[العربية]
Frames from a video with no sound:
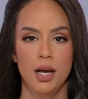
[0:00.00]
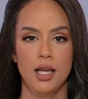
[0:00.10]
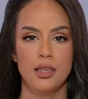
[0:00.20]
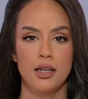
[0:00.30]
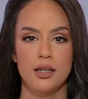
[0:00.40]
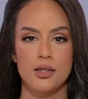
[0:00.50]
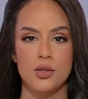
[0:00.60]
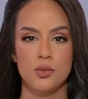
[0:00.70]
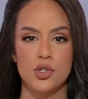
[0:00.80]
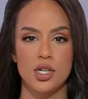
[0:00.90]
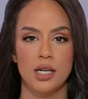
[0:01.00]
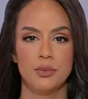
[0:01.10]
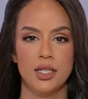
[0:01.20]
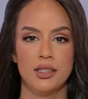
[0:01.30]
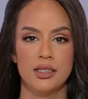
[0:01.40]
بحث سمو الشيخ
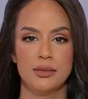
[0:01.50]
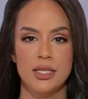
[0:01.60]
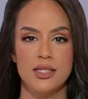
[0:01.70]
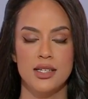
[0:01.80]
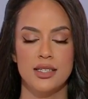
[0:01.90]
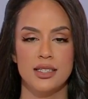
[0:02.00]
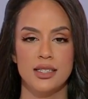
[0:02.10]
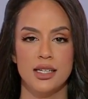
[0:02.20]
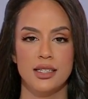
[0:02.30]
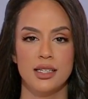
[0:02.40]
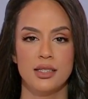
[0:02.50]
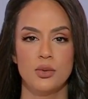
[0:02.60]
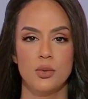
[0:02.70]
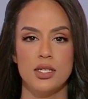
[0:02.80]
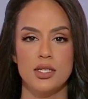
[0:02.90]
عبد الله بن زايد
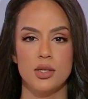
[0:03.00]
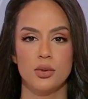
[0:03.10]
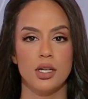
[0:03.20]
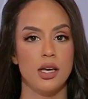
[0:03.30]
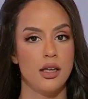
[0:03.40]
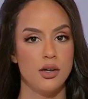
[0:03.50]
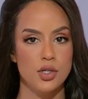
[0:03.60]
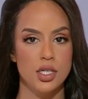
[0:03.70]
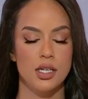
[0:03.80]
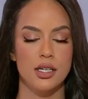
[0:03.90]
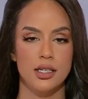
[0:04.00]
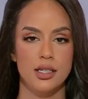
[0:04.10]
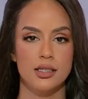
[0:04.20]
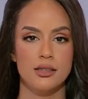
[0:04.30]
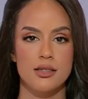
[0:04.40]
نهيان وزير الخارجية
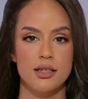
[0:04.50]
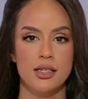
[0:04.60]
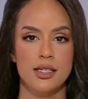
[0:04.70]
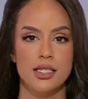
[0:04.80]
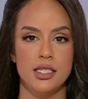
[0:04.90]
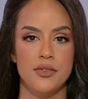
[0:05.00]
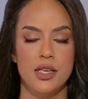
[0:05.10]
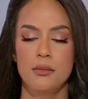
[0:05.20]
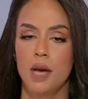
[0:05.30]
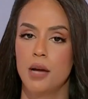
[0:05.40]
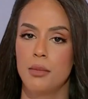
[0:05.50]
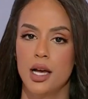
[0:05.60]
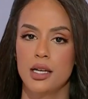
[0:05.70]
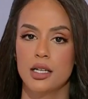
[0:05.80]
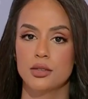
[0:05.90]
خلال اتصال هاتفي مع
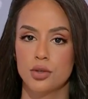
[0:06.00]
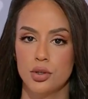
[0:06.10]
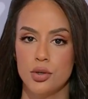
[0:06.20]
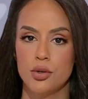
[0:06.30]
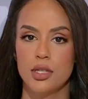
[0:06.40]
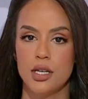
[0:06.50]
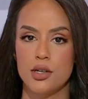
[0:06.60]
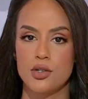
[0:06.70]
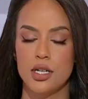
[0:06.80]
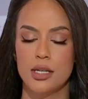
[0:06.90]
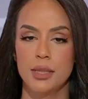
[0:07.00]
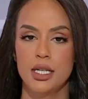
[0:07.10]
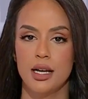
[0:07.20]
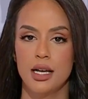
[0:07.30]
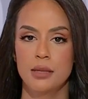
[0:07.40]
معالي أنطونيو غوتيريش
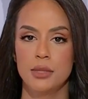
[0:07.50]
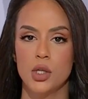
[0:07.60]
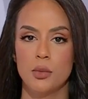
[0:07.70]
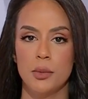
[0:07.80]
الأمين العام للأمم